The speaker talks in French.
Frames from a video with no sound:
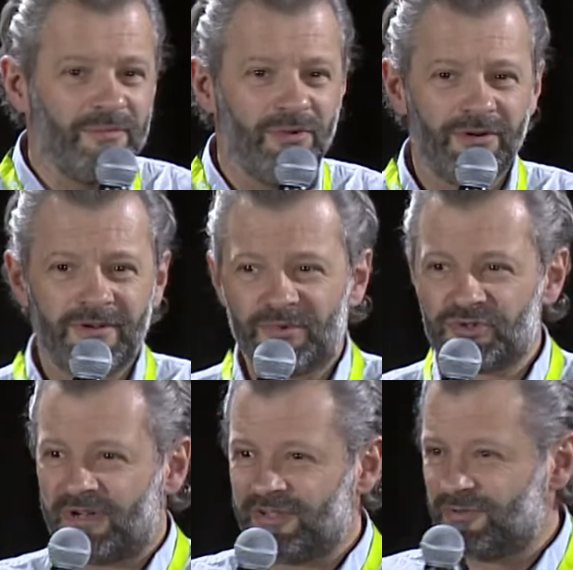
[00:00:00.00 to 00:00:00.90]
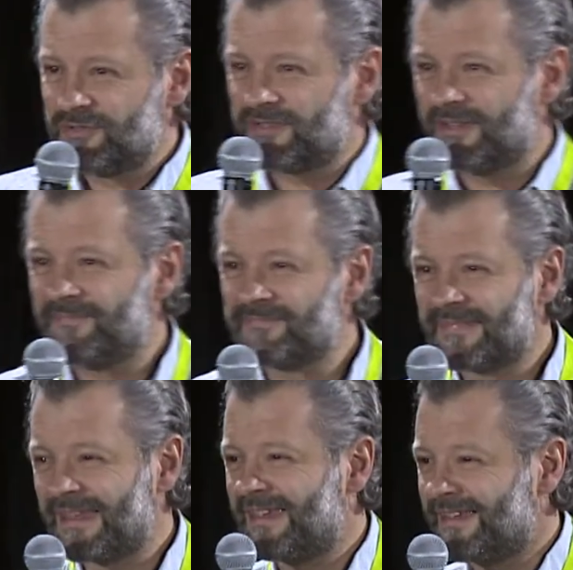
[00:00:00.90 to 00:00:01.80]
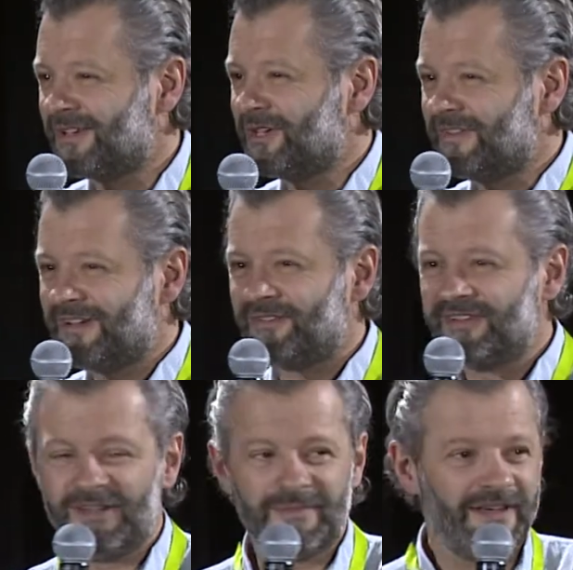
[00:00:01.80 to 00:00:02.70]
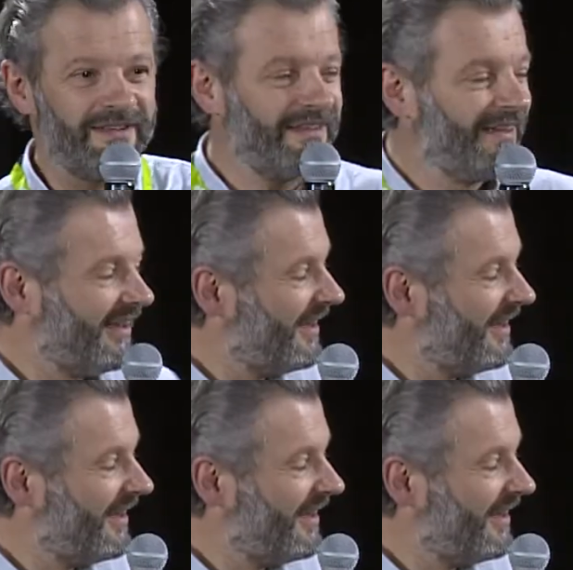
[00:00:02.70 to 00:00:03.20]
Bon, bonjour à tous. On va, on va démarrer.